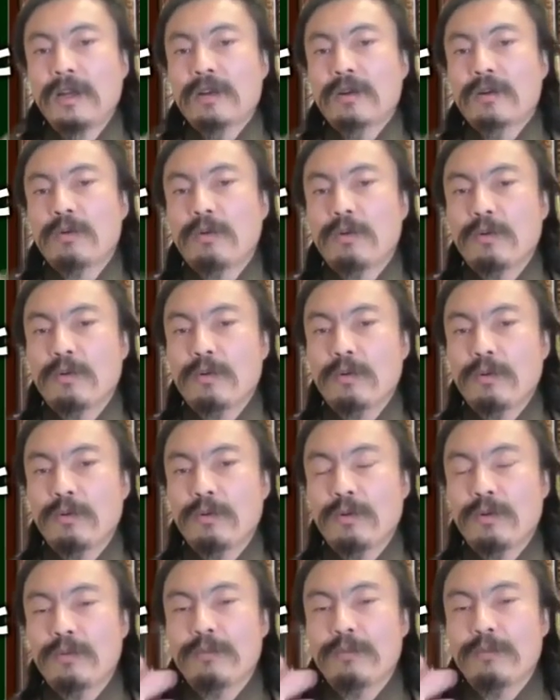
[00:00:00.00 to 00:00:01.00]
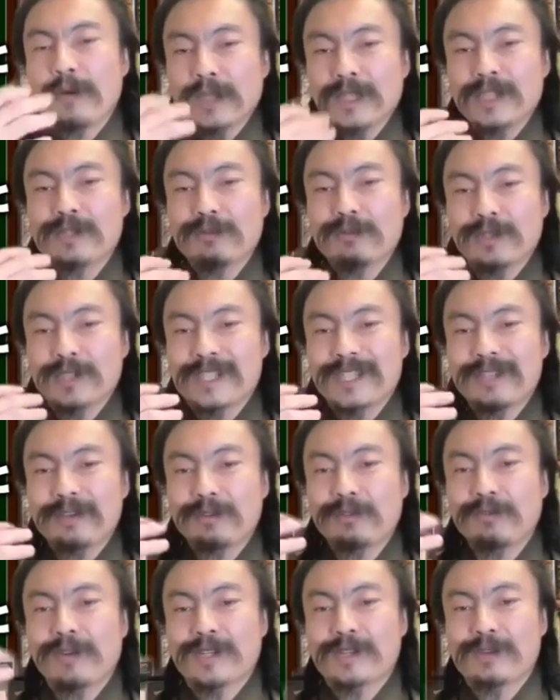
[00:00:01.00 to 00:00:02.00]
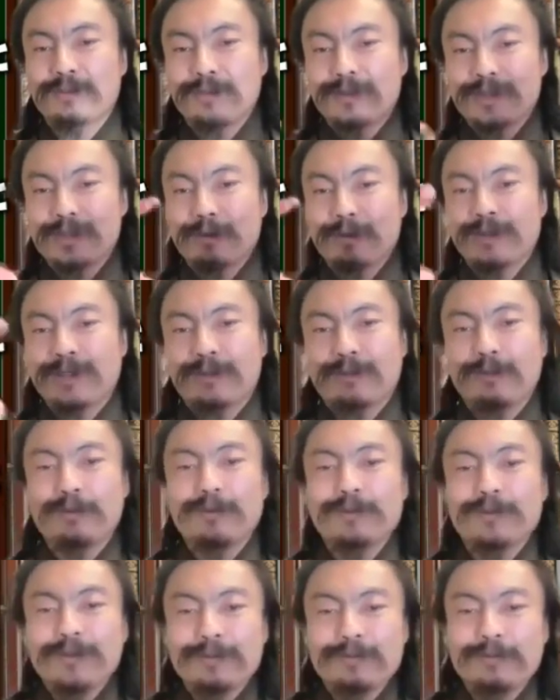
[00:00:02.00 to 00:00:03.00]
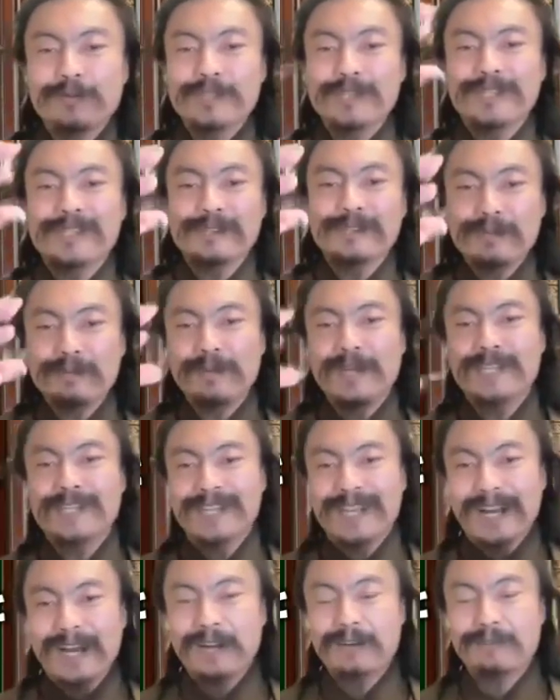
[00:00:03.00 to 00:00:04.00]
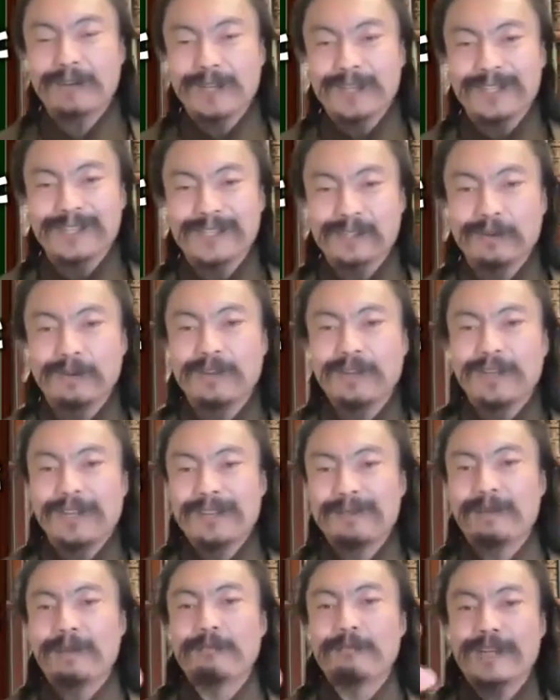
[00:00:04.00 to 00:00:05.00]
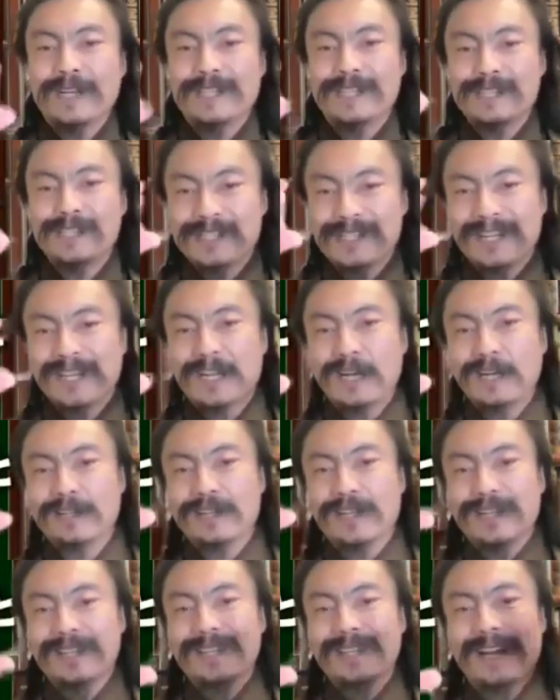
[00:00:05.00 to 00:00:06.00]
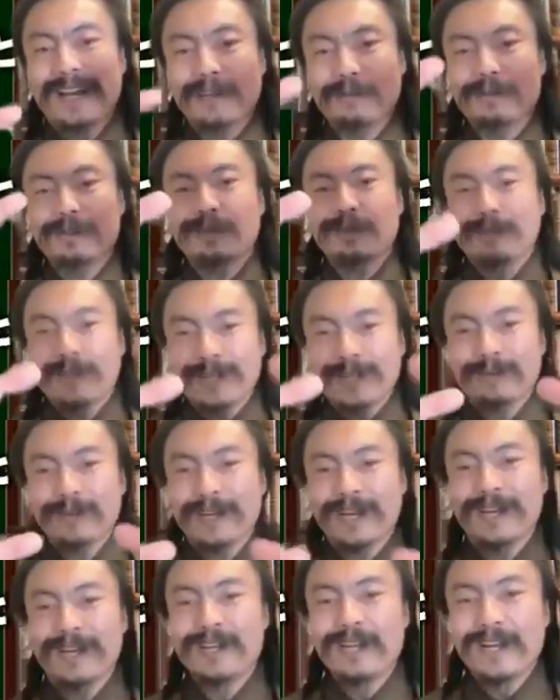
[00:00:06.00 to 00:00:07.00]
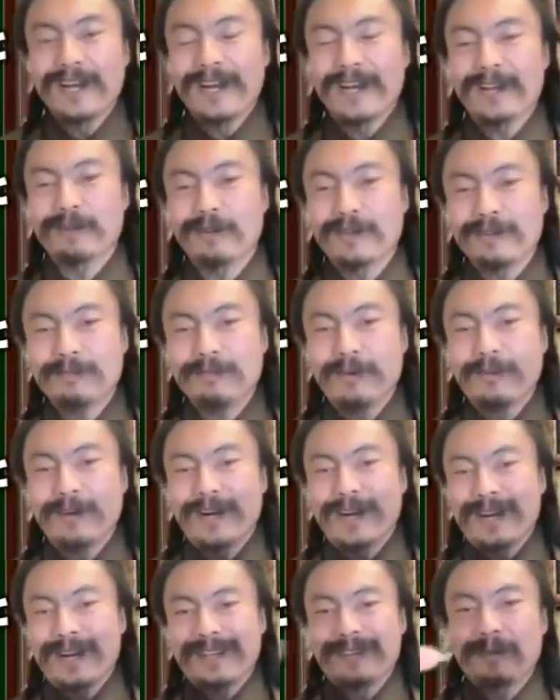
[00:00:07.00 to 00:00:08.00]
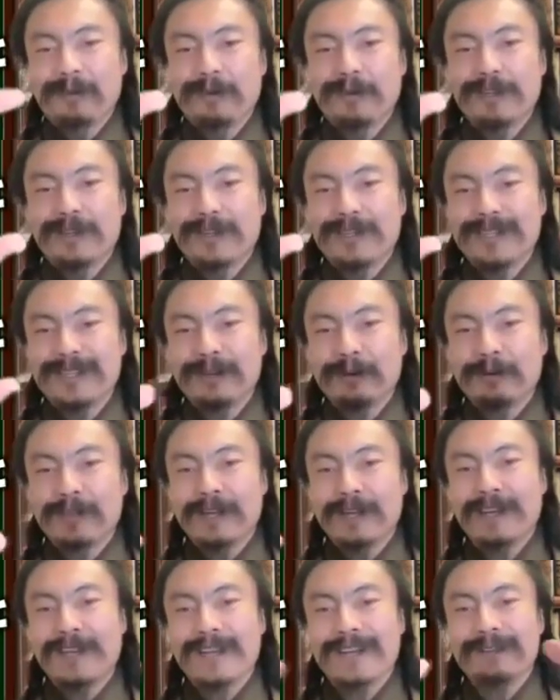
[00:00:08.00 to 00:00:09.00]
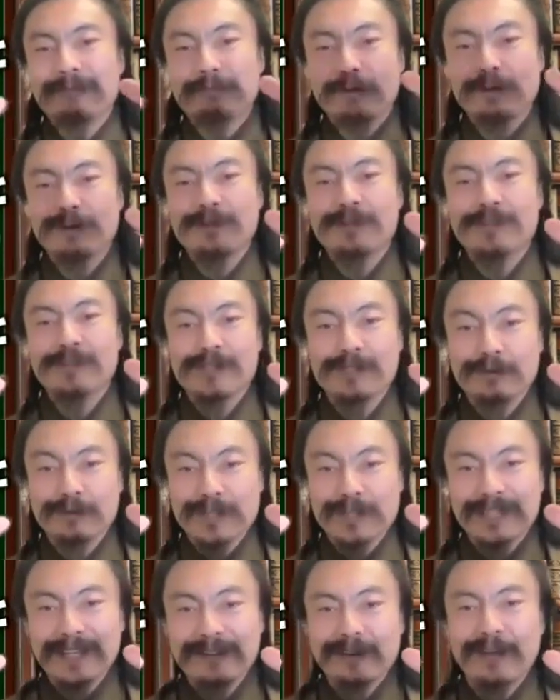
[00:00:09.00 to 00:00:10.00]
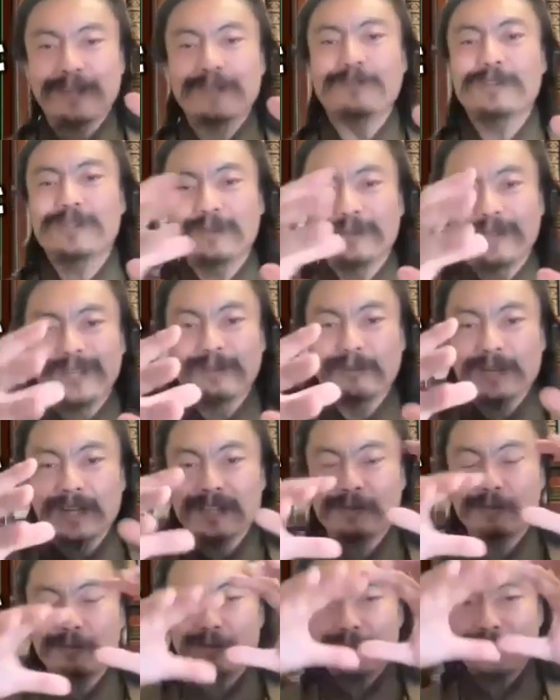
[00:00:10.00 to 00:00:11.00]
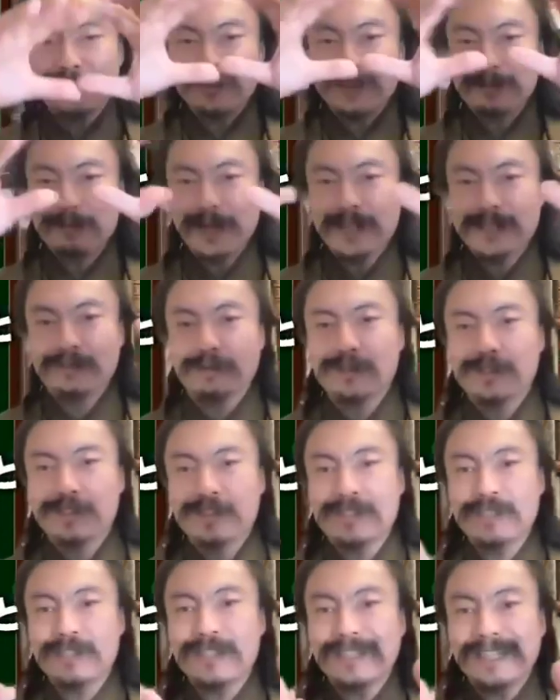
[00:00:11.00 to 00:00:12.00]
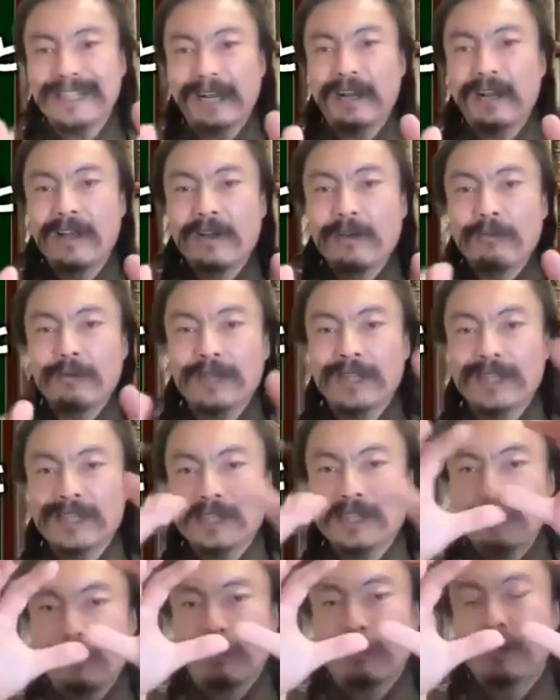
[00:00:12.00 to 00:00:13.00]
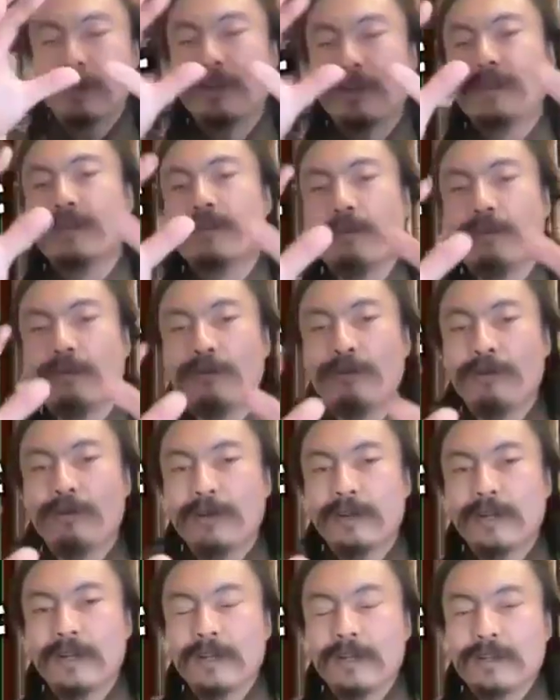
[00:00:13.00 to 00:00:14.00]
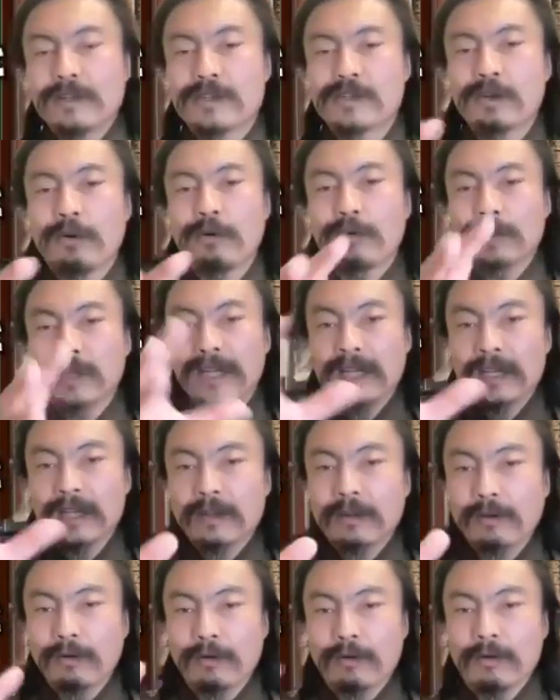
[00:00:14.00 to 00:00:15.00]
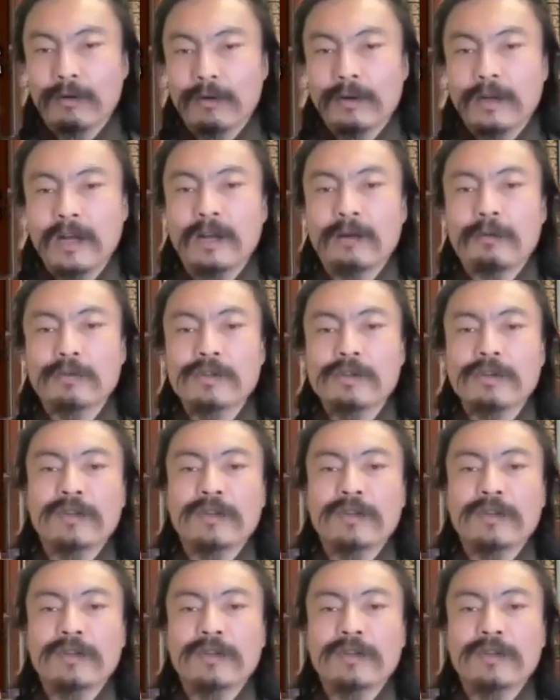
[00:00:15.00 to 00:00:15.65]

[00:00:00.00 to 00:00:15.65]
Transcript: この、まあ私のこと知ってる人はそこ、そこにこう、付随するイメージがあるわけですよ。ね、昔自衛官だったあの人だとか、あの今はあのいろんな映画のプロデュースをしているあの人だとか、そういうイメージとくっついた私の脳像と、あ、おそ